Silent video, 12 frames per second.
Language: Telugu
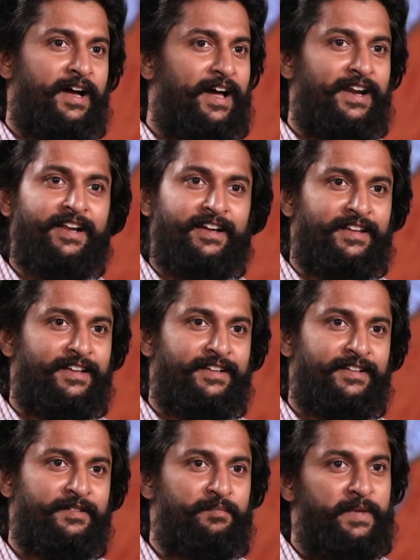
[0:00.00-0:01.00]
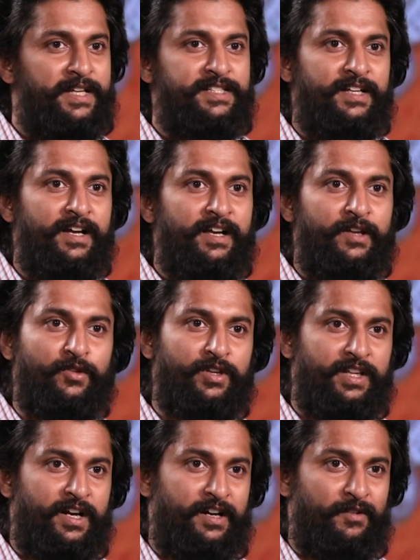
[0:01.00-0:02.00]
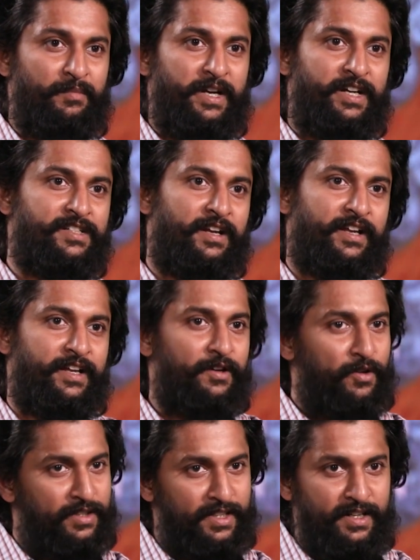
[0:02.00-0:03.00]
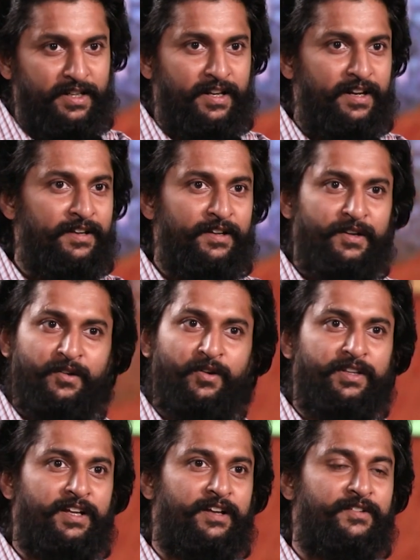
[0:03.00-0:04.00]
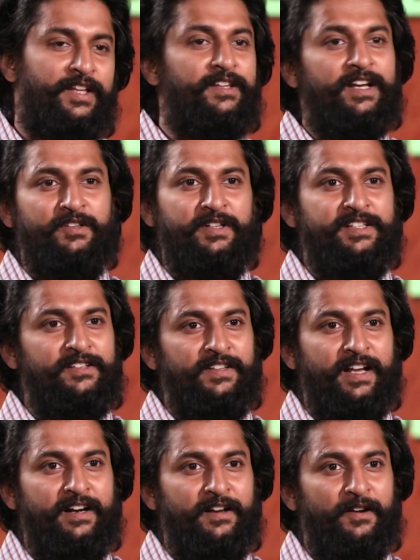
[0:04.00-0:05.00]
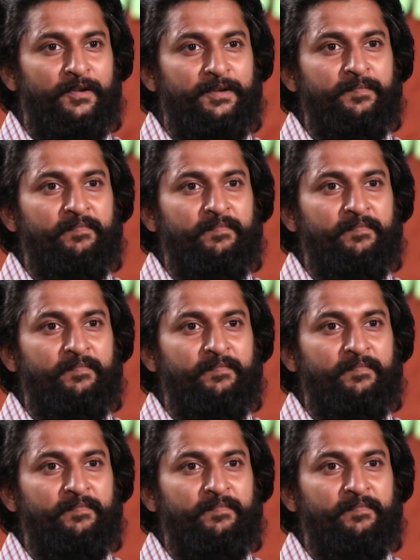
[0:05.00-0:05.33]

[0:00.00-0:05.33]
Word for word: అనలేం కదా బేసిక్గా ఎదురు తిరగటం బ్రిటిష్ వాళ్ళకి కొత్త అంటారా కొత్త కాదు ఎందుకు ఎంజాయ్ చేస్తాం థియేటర్లో